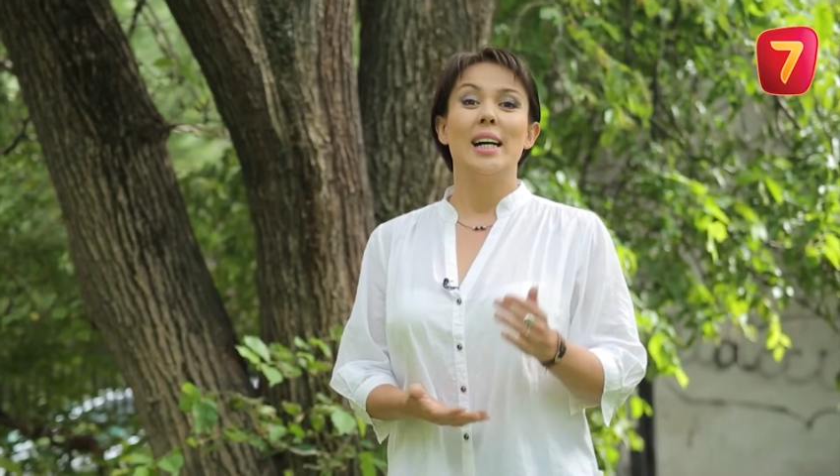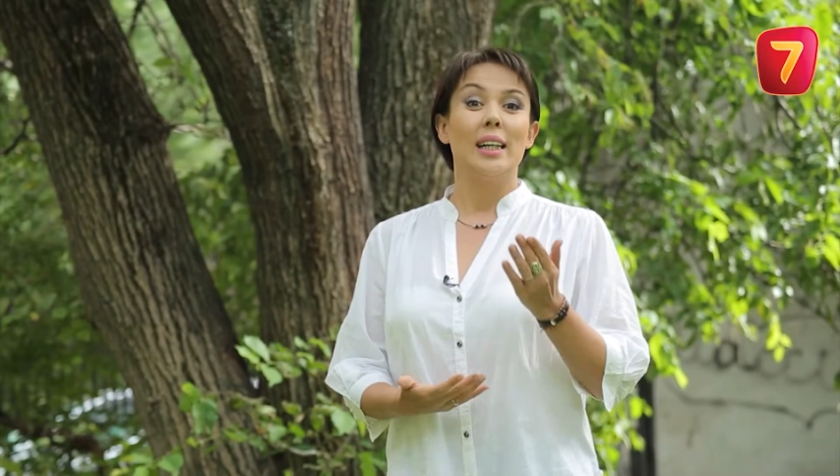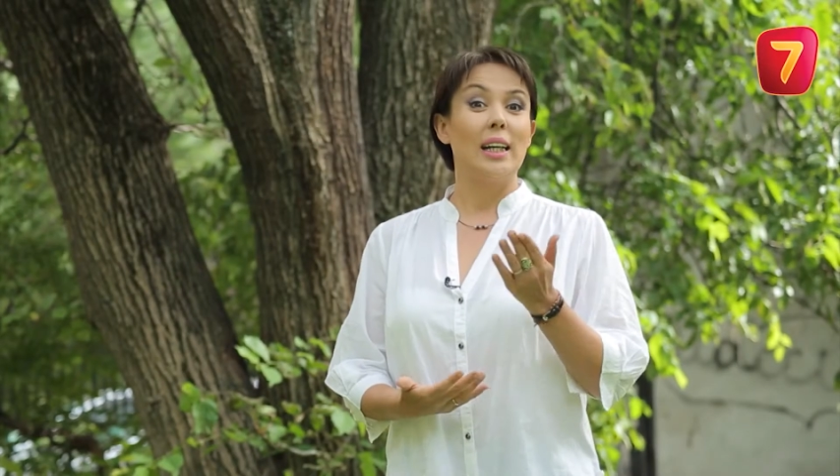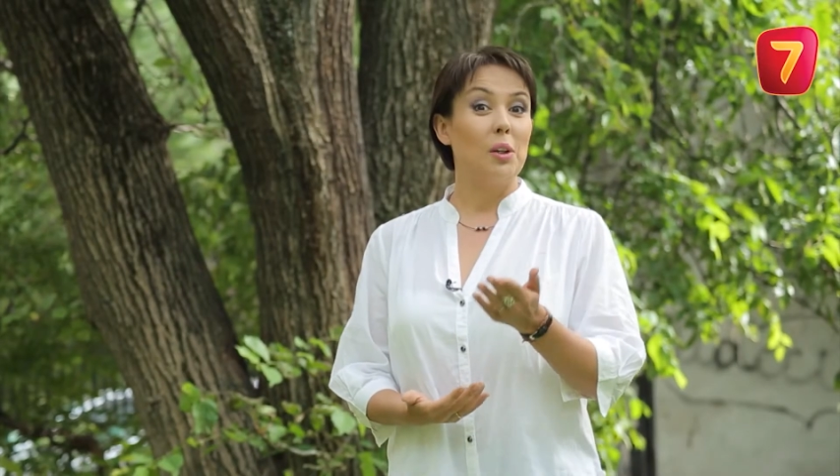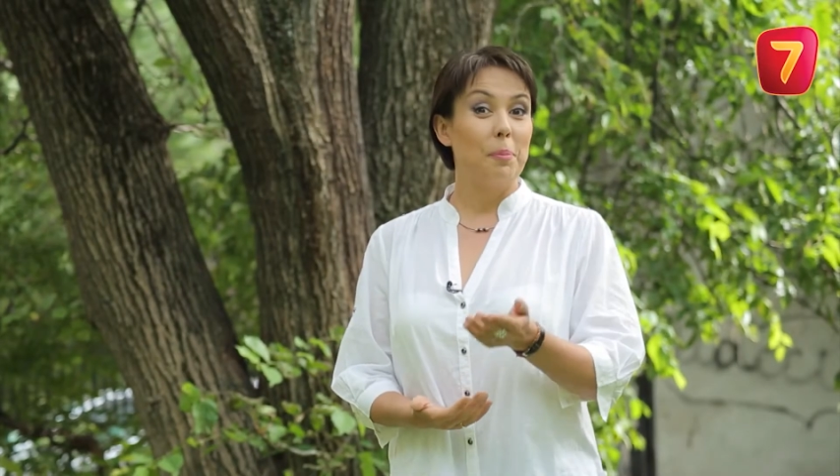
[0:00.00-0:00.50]

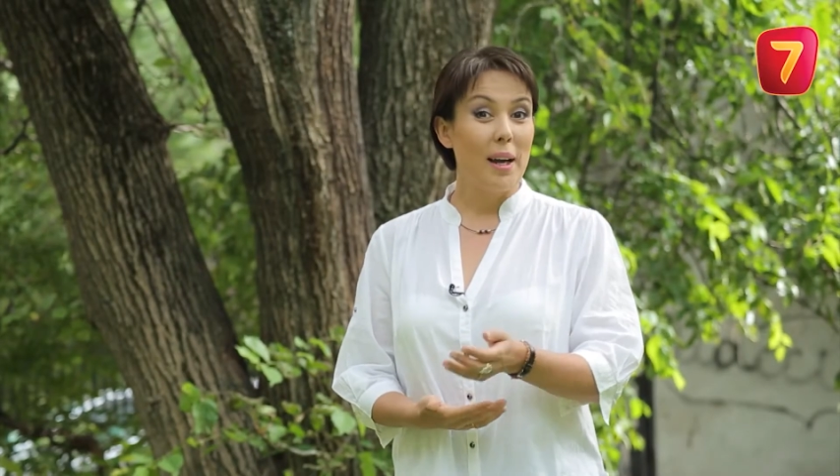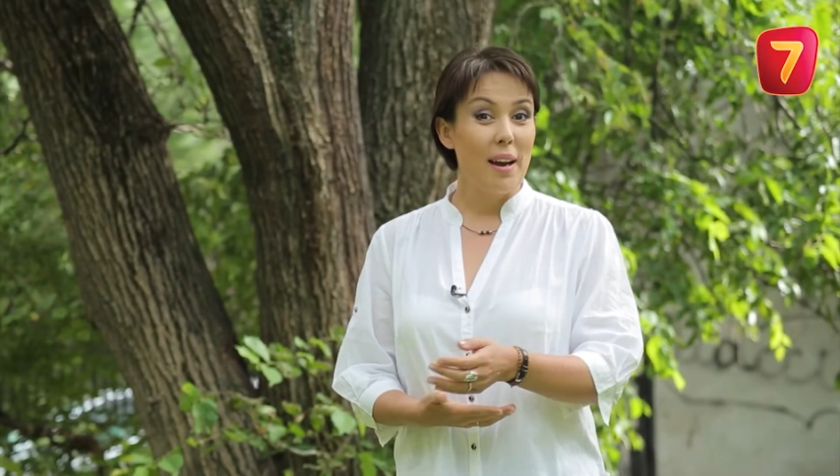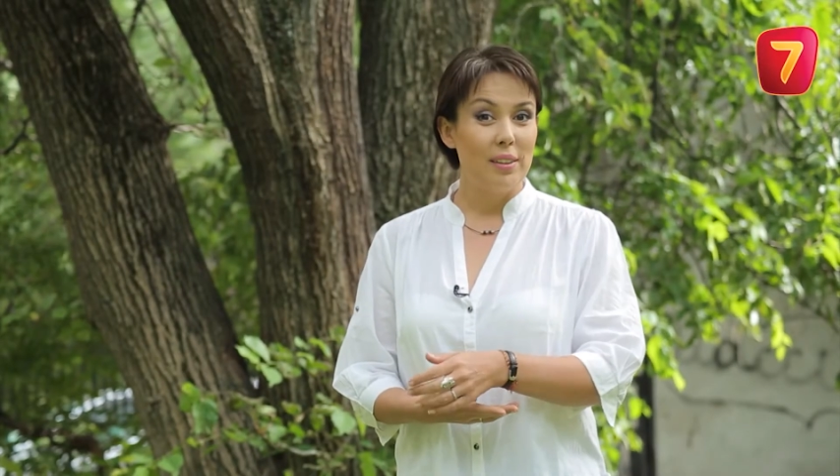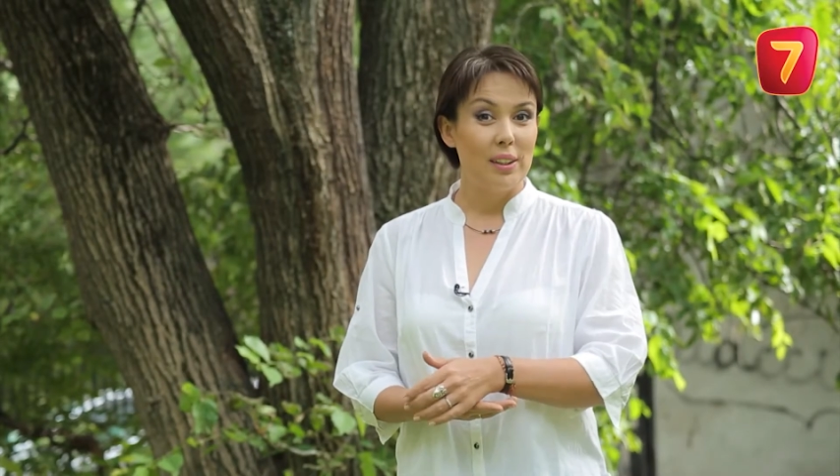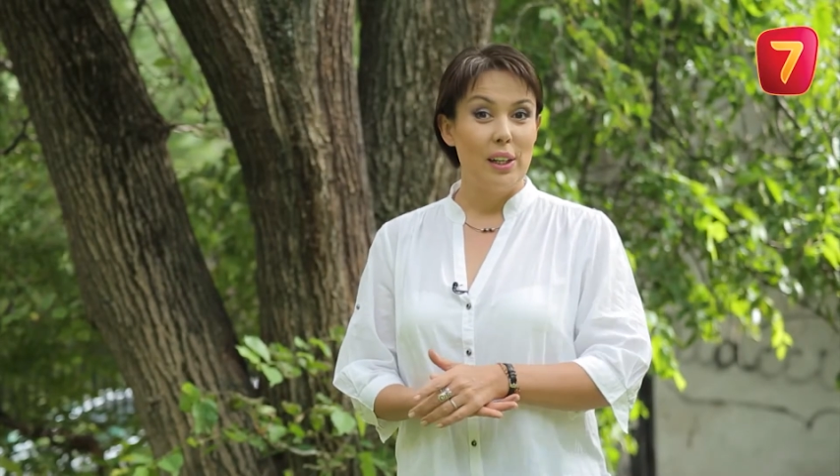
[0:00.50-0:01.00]
Как
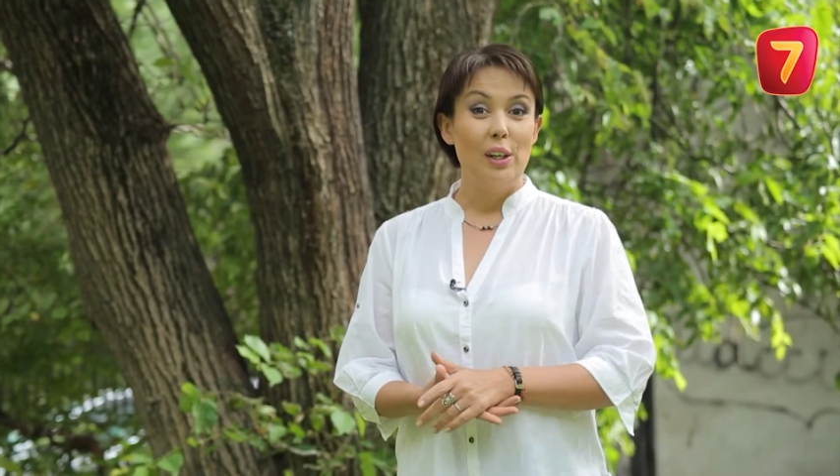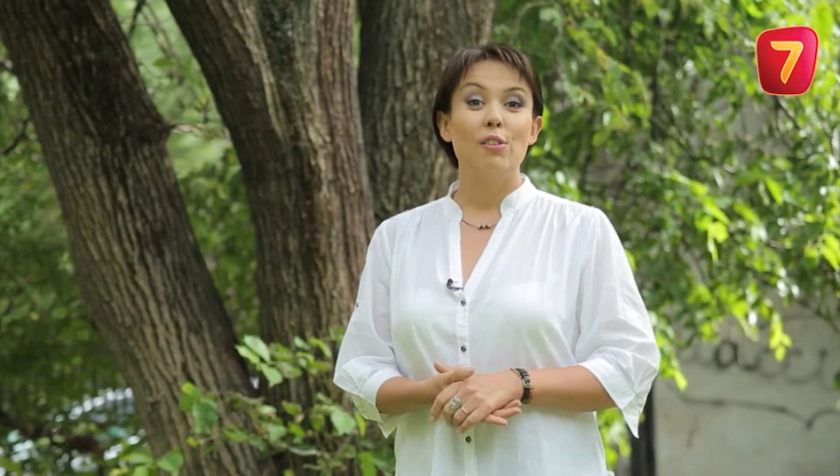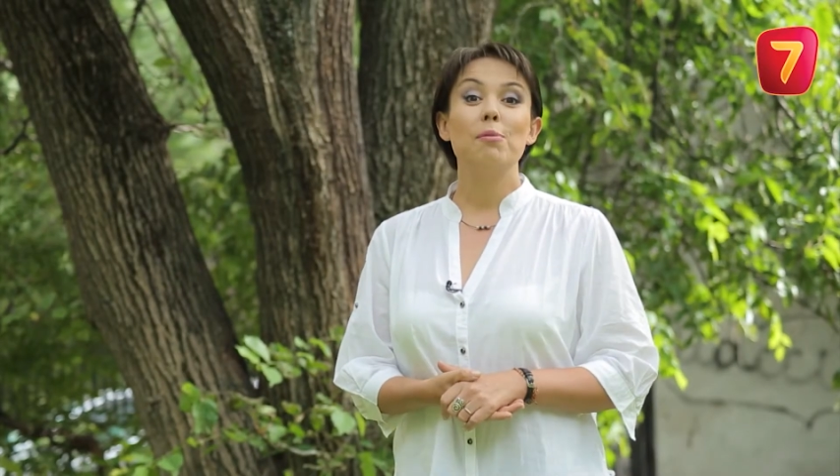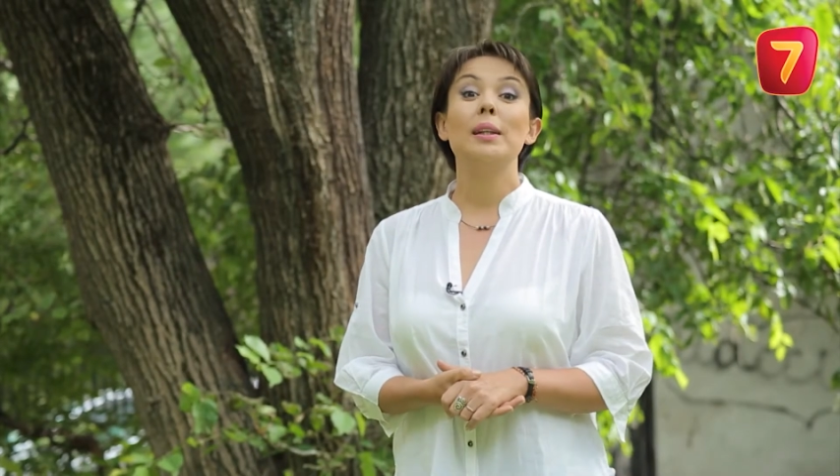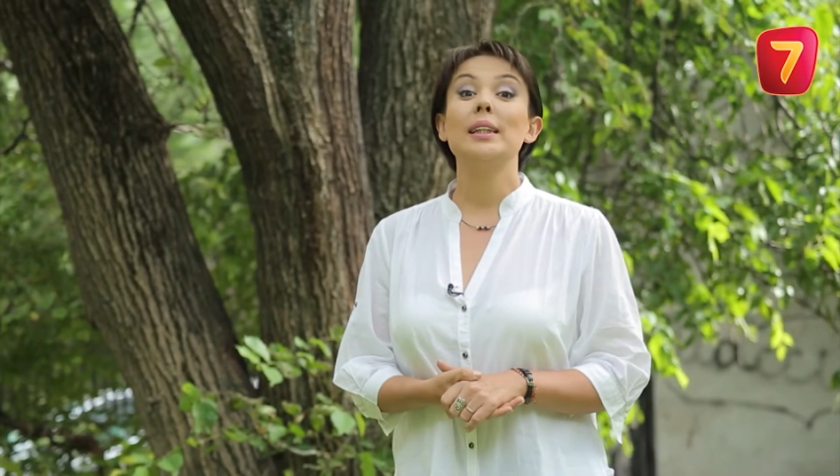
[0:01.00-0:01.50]
правило,
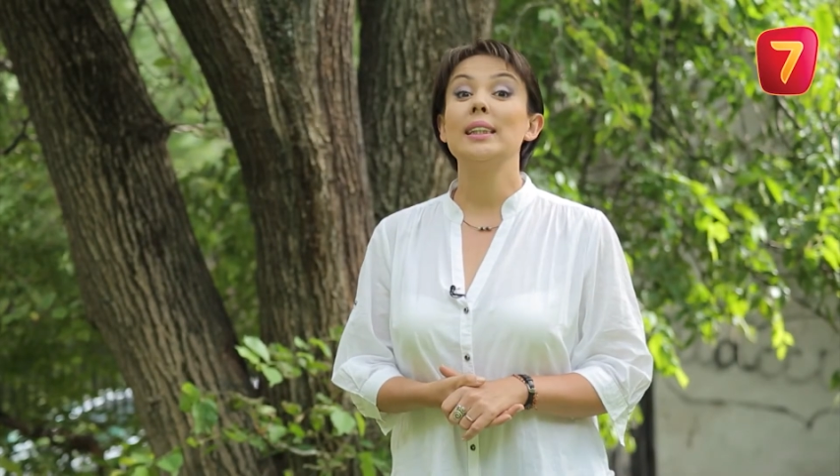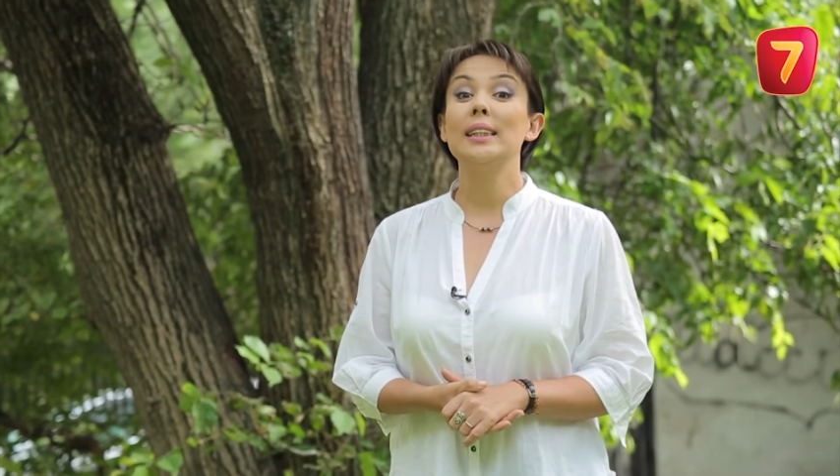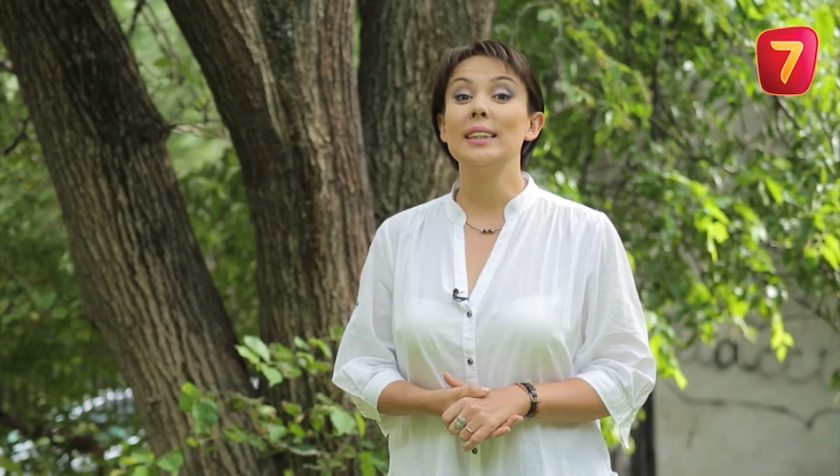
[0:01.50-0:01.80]
в молодых